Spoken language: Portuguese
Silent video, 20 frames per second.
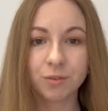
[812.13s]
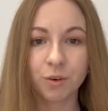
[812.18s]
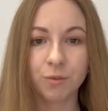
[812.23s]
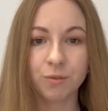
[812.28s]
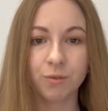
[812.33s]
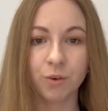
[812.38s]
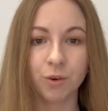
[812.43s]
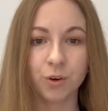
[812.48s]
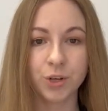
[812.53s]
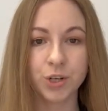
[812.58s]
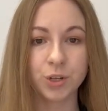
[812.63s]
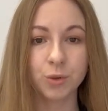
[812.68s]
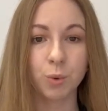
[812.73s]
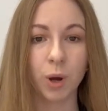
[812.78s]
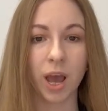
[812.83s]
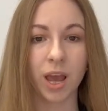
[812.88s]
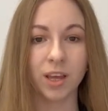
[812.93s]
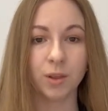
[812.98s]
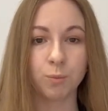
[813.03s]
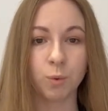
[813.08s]
A partir da
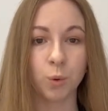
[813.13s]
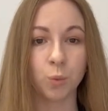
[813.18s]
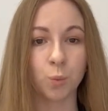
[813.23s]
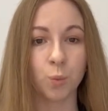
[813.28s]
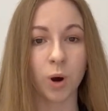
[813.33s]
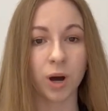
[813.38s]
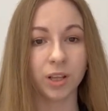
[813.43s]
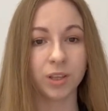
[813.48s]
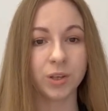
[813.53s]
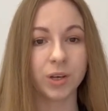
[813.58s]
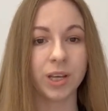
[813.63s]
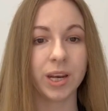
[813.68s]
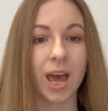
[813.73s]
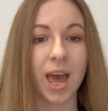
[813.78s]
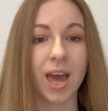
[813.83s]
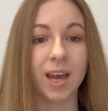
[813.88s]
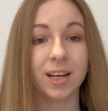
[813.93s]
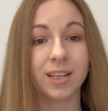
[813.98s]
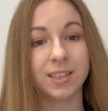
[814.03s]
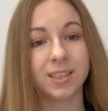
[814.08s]
versão 8.1,
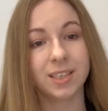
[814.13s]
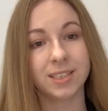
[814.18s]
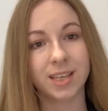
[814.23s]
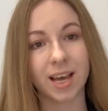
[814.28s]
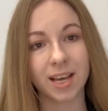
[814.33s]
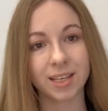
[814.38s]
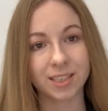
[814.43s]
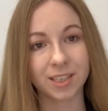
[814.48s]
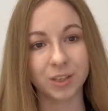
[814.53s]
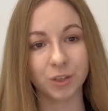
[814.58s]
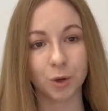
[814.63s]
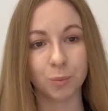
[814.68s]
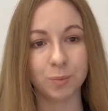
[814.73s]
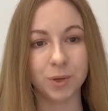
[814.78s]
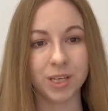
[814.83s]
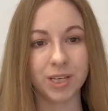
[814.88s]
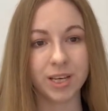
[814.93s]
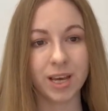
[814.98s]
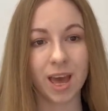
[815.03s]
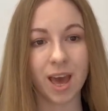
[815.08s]
você pode editar o
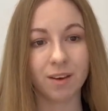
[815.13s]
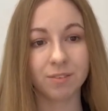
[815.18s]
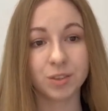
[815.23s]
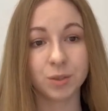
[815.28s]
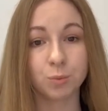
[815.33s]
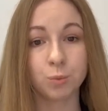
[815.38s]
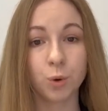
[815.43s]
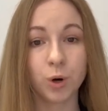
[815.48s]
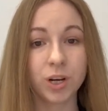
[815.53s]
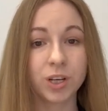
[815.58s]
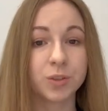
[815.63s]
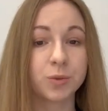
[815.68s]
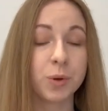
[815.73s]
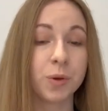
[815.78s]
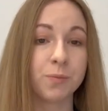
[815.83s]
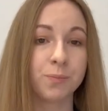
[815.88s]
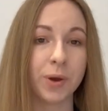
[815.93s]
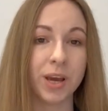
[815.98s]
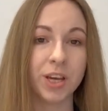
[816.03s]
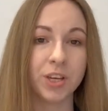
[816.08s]
texto no trabalho do seu
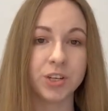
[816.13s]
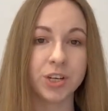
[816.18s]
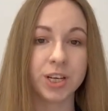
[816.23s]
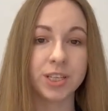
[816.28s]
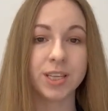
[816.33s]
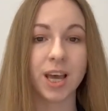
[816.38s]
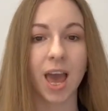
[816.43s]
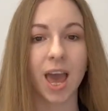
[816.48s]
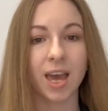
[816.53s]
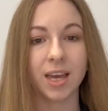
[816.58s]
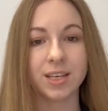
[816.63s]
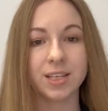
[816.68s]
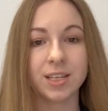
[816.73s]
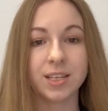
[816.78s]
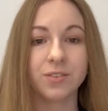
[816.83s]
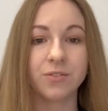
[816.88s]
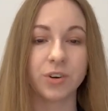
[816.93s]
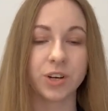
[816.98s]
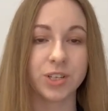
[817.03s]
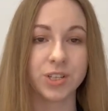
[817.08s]
PDF com adição de
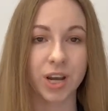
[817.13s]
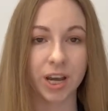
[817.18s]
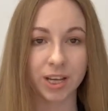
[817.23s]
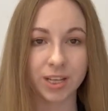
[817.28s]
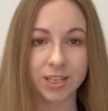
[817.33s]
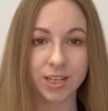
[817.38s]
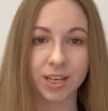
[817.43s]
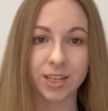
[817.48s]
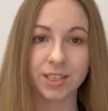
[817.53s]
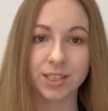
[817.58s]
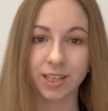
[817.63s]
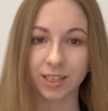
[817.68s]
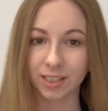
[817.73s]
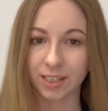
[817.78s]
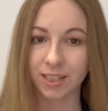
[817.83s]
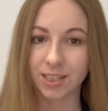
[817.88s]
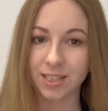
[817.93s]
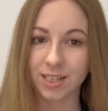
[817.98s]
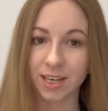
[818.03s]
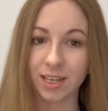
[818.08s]
páginas, girar,
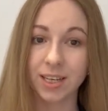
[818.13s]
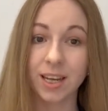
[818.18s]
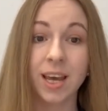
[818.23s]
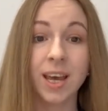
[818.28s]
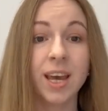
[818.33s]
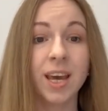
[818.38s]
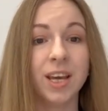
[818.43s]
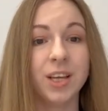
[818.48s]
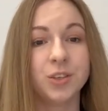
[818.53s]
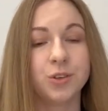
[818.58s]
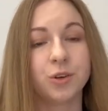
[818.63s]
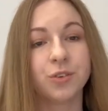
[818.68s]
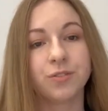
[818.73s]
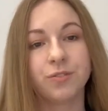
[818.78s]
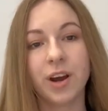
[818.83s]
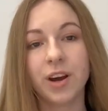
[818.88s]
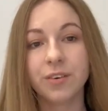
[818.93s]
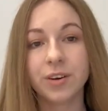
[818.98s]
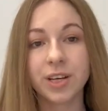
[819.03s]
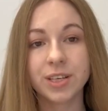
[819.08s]
excluir, inserir
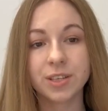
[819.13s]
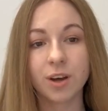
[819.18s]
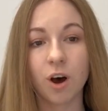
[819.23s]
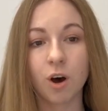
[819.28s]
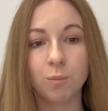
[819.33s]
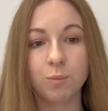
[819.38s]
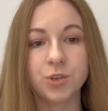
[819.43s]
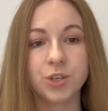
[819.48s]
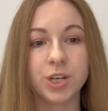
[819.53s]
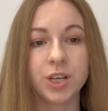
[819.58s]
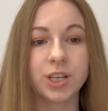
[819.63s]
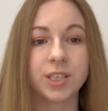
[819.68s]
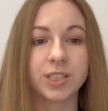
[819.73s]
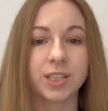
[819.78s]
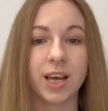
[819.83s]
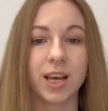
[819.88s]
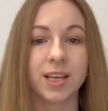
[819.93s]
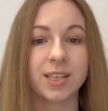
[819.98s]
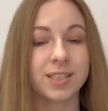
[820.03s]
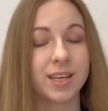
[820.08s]
vários objetos como
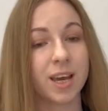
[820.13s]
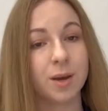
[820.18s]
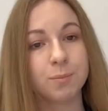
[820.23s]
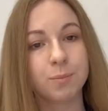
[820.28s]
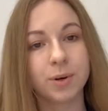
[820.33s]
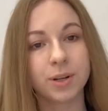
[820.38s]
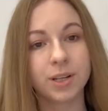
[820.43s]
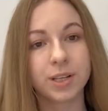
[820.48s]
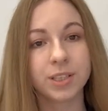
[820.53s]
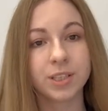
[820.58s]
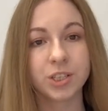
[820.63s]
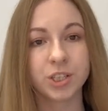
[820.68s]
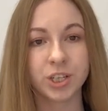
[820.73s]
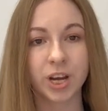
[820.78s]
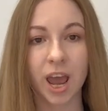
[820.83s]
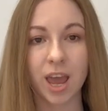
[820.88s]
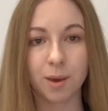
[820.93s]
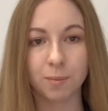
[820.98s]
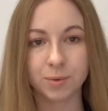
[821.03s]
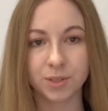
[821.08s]
tabelas, formas,
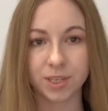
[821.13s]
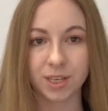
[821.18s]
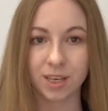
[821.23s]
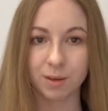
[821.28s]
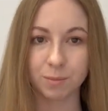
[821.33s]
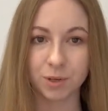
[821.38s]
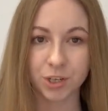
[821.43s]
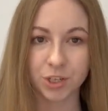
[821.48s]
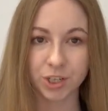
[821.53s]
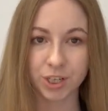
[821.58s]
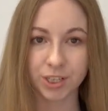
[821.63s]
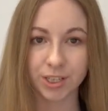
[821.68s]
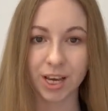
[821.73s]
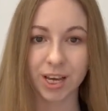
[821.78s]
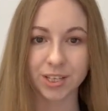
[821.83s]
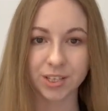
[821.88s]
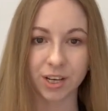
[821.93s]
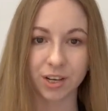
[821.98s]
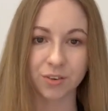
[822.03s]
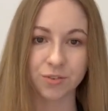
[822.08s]
imagens,
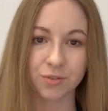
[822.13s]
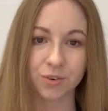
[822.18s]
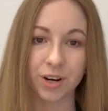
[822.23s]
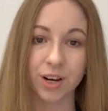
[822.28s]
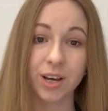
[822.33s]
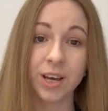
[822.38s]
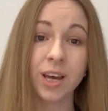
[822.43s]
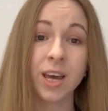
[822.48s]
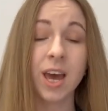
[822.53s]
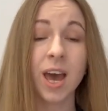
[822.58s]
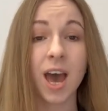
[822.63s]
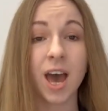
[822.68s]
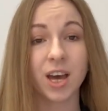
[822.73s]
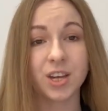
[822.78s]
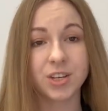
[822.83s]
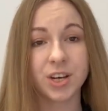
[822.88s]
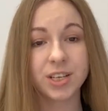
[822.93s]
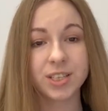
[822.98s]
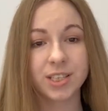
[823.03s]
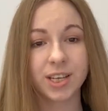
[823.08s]
etc., ajustar suas
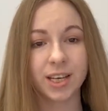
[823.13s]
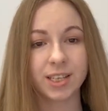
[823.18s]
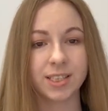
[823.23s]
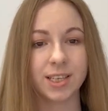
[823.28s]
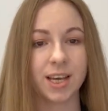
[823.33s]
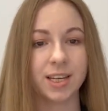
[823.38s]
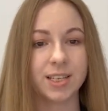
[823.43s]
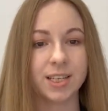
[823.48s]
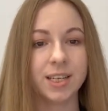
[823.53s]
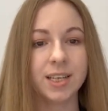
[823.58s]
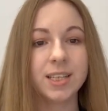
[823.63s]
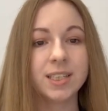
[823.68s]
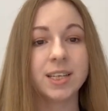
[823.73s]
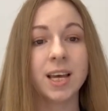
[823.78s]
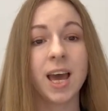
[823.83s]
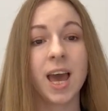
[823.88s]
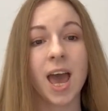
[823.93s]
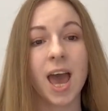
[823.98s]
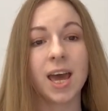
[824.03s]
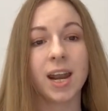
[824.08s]
configurações e
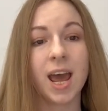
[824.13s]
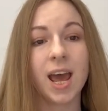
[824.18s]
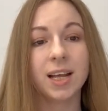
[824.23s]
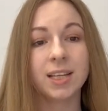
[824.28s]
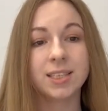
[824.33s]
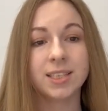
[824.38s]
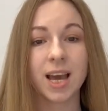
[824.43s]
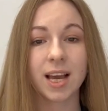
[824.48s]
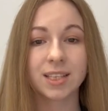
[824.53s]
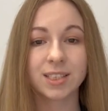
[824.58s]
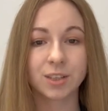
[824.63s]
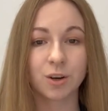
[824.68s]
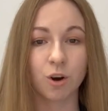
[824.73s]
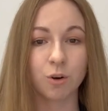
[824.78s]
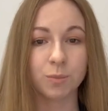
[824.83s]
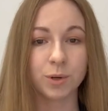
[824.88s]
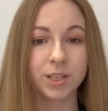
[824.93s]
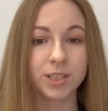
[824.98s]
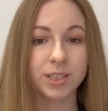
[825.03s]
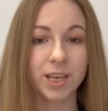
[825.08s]
adicionar texto,
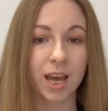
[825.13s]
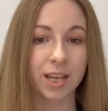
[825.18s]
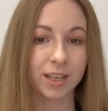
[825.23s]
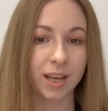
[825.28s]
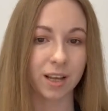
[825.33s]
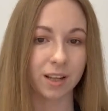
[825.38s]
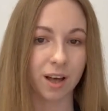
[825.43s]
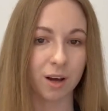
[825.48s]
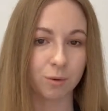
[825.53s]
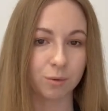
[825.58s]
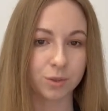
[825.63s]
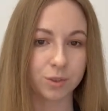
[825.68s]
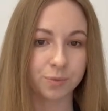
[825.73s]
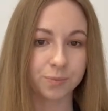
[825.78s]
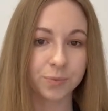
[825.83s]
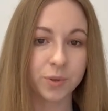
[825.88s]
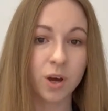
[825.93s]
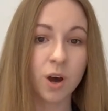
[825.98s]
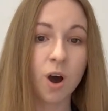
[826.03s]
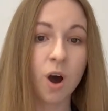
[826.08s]
comentários e nuvens.
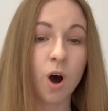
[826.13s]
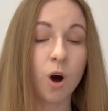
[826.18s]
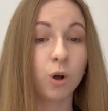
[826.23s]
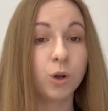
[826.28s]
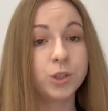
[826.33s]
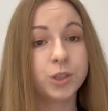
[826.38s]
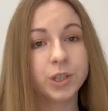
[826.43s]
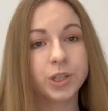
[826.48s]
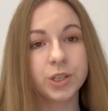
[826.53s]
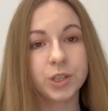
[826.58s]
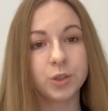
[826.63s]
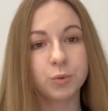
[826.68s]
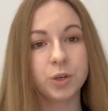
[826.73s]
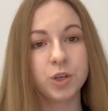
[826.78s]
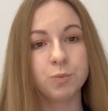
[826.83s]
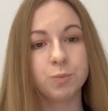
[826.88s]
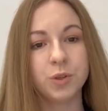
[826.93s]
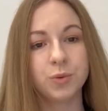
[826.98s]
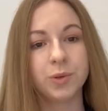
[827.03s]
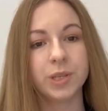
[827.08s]
Além disso,
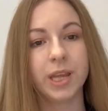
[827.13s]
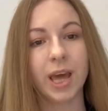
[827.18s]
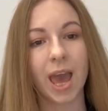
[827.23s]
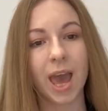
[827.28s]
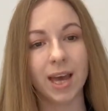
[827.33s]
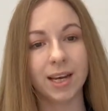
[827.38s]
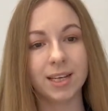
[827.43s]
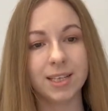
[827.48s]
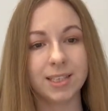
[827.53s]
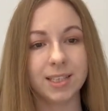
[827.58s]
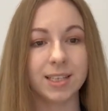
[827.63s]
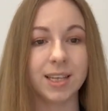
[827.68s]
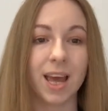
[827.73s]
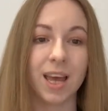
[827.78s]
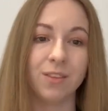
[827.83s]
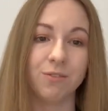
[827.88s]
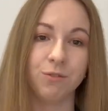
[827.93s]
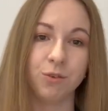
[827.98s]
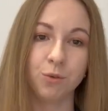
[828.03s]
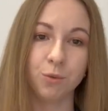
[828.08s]
você pode alternar
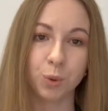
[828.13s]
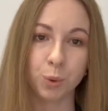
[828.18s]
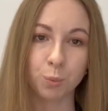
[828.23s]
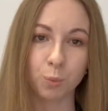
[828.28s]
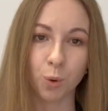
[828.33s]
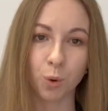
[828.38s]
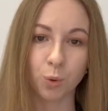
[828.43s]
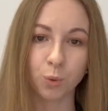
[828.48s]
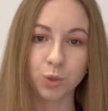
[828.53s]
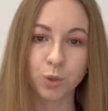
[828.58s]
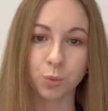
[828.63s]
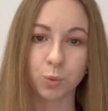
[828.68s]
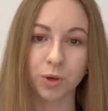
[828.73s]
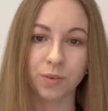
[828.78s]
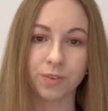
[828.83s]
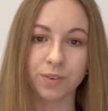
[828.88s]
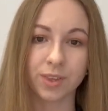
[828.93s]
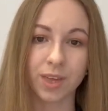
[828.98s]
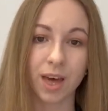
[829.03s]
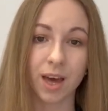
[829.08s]
entre os modos de edição e
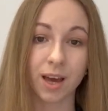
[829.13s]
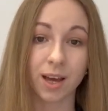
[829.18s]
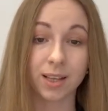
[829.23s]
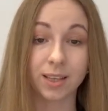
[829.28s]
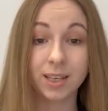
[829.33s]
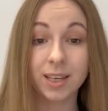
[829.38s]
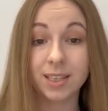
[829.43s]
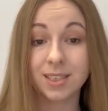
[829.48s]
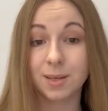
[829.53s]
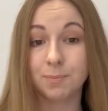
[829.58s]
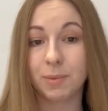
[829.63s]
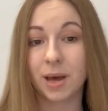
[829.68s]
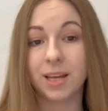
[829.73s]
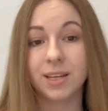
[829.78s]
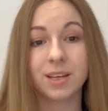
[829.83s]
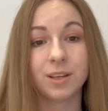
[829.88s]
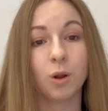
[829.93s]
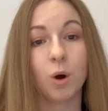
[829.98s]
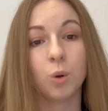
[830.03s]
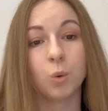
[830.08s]
visualização com um
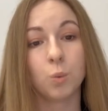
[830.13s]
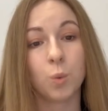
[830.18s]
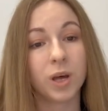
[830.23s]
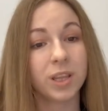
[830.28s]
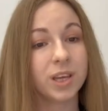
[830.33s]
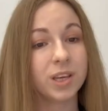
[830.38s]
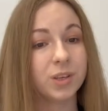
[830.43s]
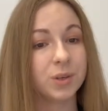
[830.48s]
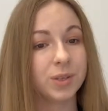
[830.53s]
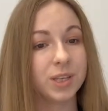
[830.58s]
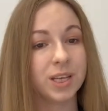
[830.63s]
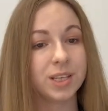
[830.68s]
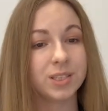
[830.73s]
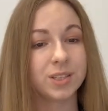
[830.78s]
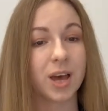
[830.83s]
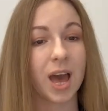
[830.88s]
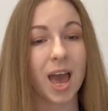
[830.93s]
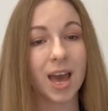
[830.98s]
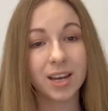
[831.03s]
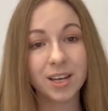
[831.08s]
clique, dependendo se você
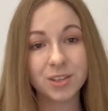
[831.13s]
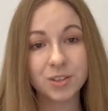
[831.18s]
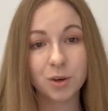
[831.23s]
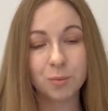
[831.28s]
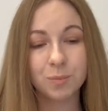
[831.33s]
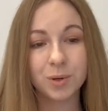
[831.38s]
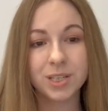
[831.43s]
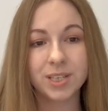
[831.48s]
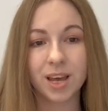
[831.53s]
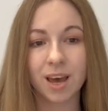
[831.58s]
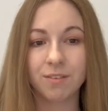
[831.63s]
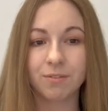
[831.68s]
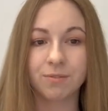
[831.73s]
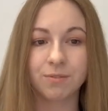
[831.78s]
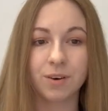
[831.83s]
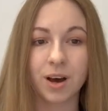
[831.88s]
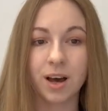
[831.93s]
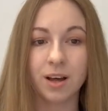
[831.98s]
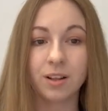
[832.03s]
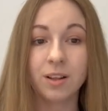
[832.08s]
precisa editar seu
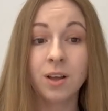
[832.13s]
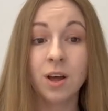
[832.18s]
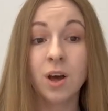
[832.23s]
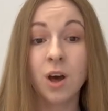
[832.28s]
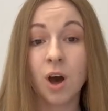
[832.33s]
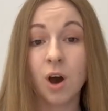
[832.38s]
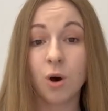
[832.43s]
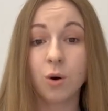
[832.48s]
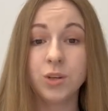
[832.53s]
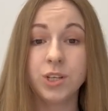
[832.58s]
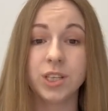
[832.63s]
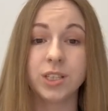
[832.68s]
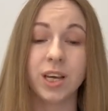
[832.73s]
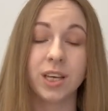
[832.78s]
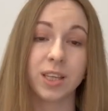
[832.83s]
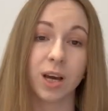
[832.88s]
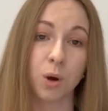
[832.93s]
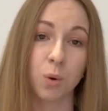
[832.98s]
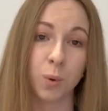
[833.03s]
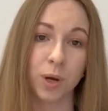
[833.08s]
arquivo PDF ou
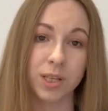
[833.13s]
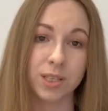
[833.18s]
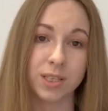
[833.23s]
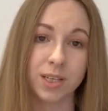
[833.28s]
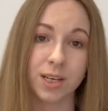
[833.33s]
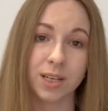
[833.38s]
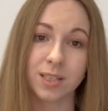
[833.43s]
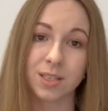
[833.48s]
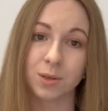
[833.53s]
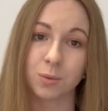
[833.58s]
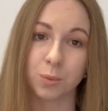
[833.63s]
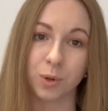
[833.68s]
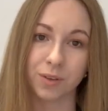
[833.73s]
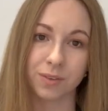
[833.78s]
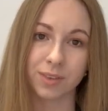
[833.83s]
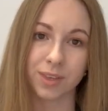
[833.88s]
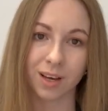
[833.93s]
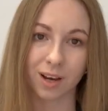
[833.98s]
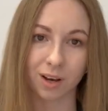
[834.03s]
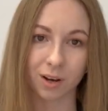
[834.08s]
apenas familiarizar-se com
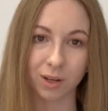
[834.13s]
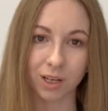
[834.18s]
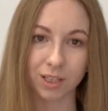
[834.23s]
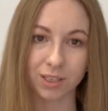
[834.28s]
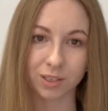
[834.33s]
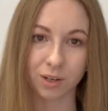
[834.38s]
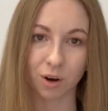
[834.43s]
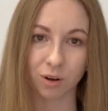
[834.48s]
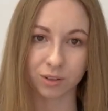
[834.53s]
seu conteúdo.